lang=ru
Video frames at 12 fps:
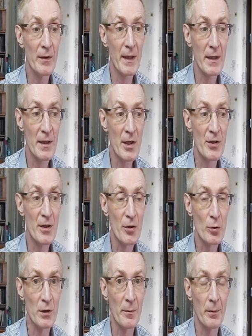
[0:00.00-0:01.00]
надеждой
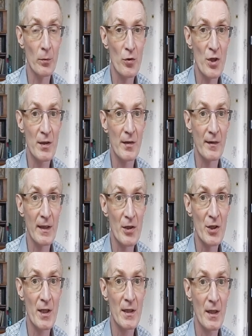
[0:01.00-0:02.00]
что-то получить из
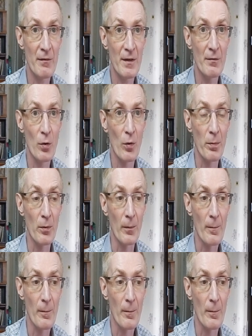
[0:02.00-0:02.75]
вторжения в Европу.